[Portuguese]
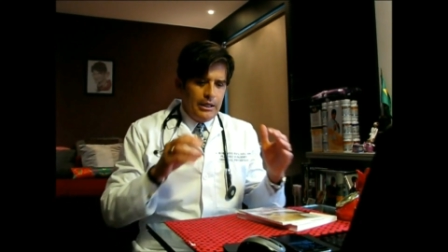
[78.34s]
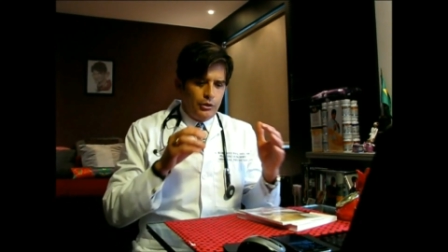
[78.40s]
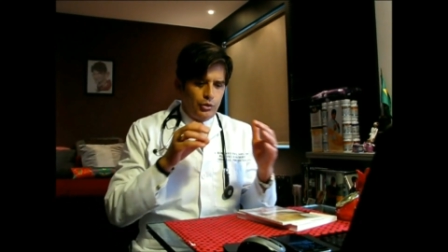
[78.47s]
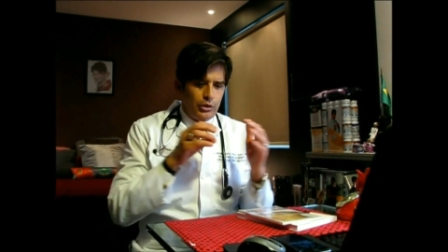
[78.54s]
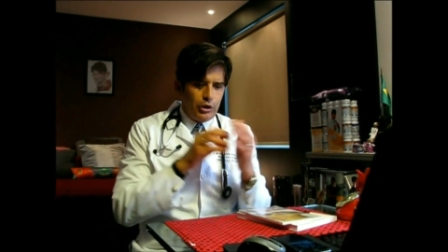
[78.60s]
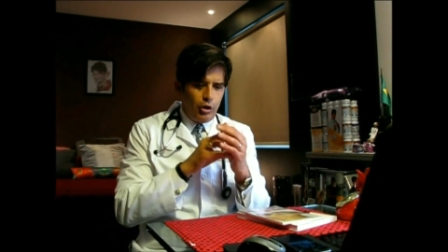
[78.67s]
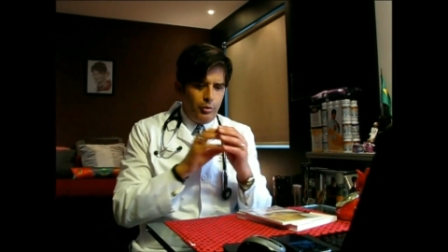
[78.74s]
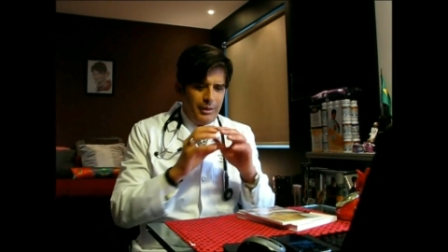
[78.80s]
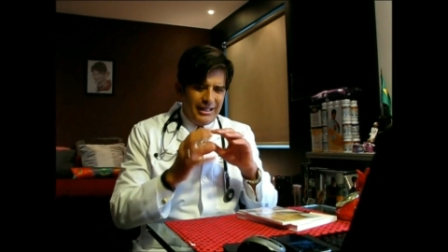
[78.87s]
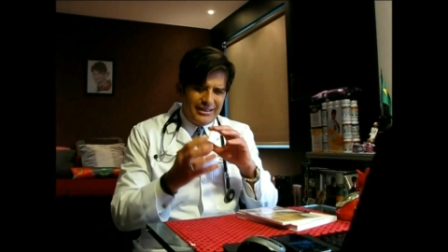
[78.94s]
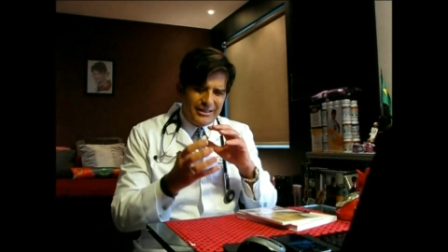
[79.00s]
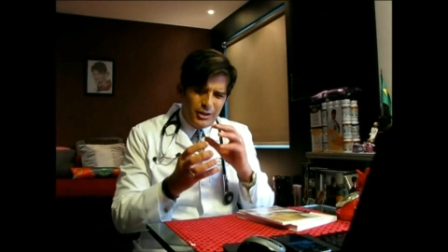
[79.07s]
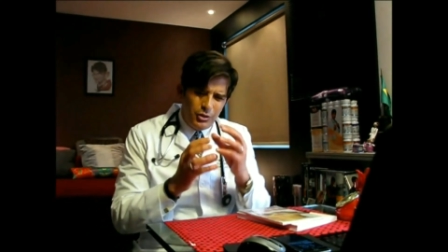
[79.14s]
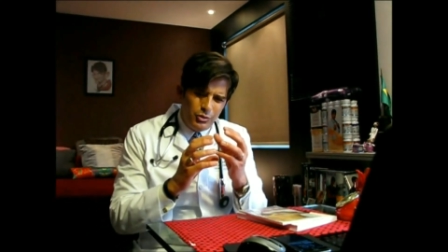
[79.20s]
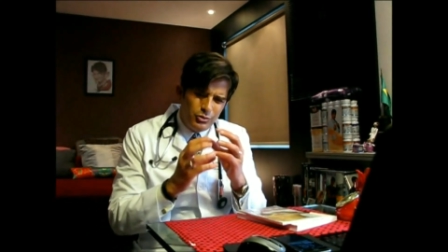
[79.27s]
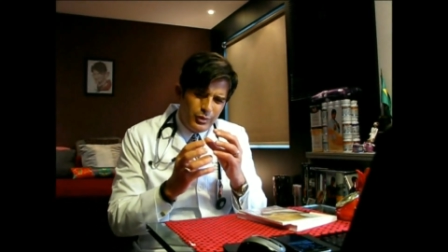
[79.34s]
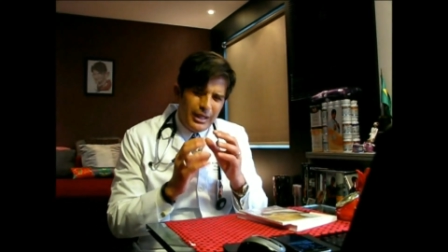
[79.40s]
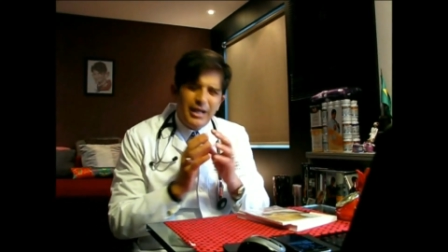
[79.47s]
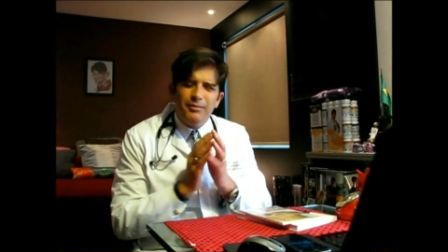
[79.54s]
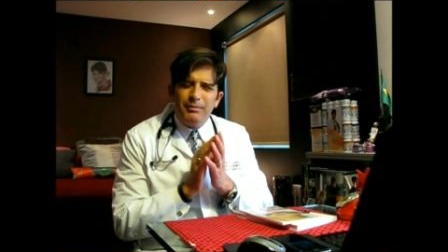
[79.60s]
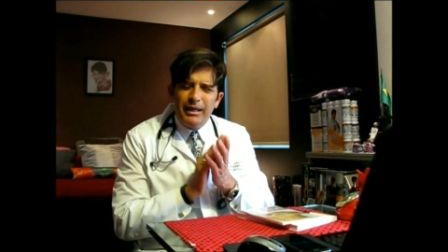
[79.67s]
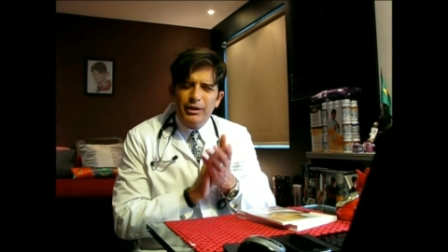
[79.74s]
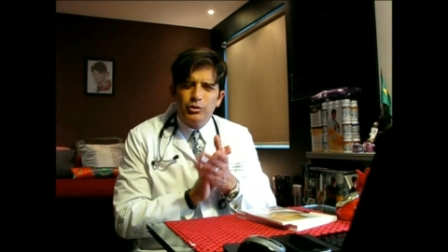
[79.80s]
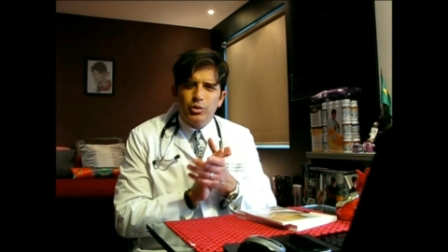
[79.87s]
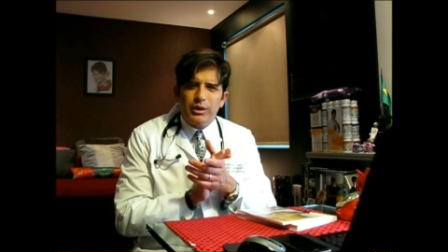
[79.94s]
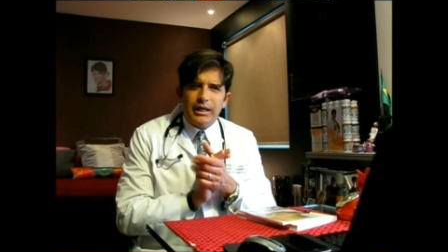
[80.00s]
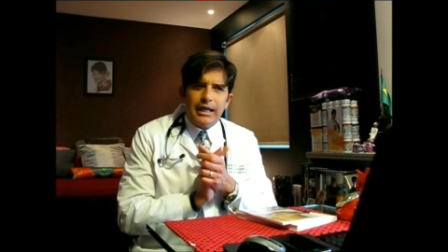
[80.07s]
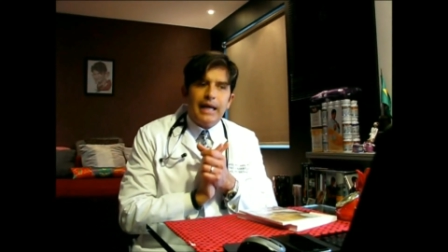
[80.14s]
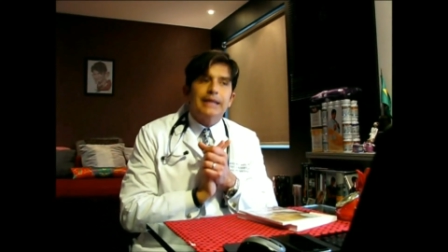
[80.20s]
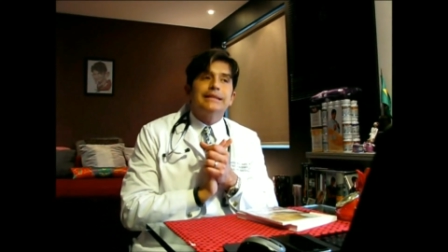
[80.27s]
Toda comida tem um elemento
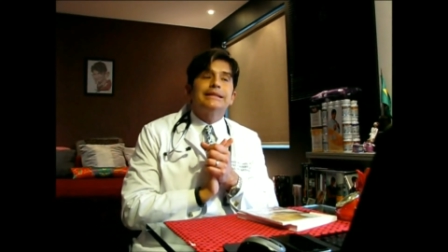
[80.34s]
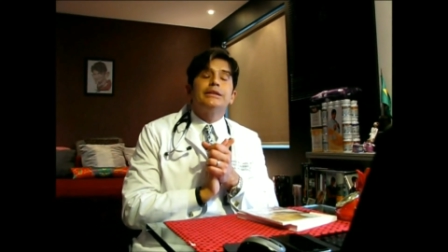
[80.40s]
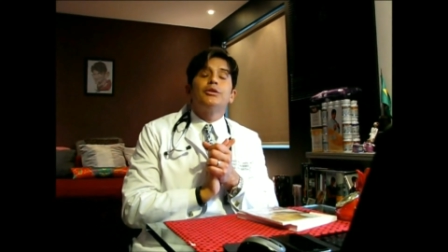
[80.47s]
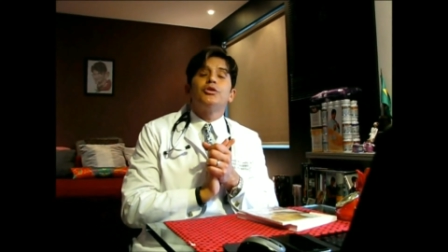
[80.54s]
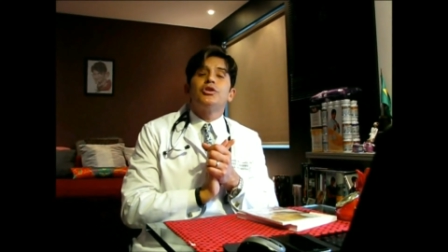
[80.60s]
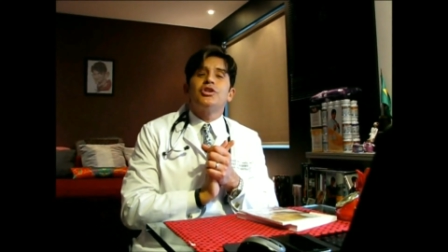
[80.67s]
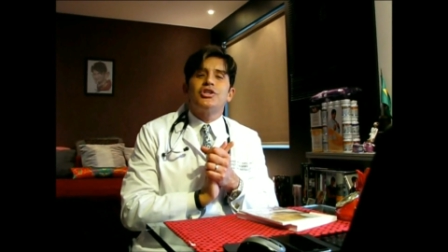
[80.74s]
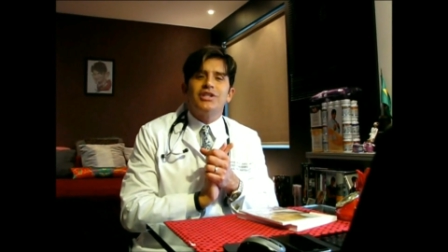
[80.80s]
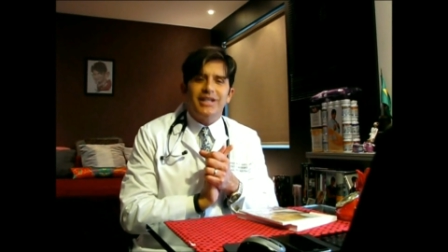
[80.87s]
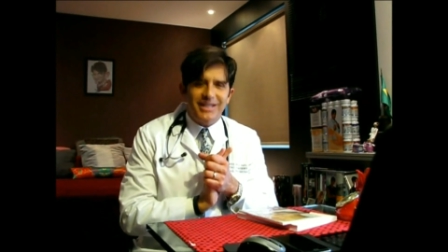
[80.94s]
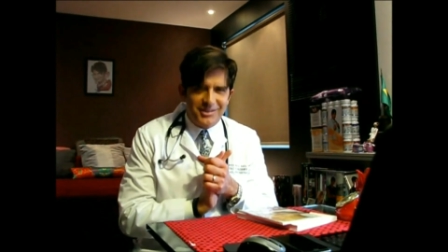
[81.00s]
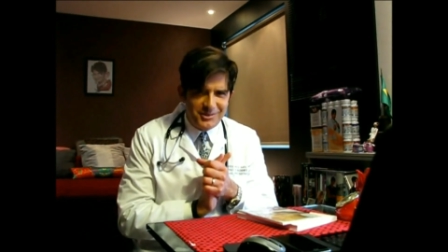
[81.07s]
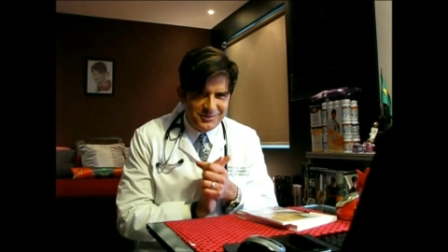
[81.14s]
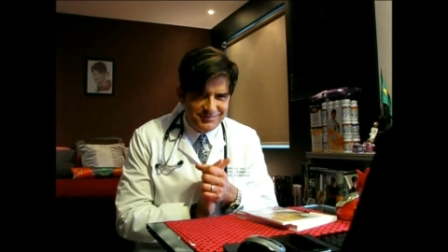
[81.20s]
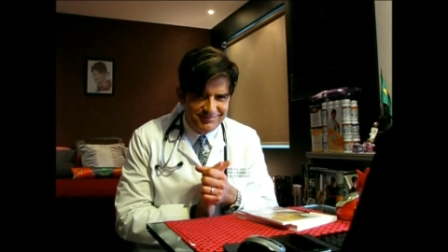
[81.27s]
carcinogênico.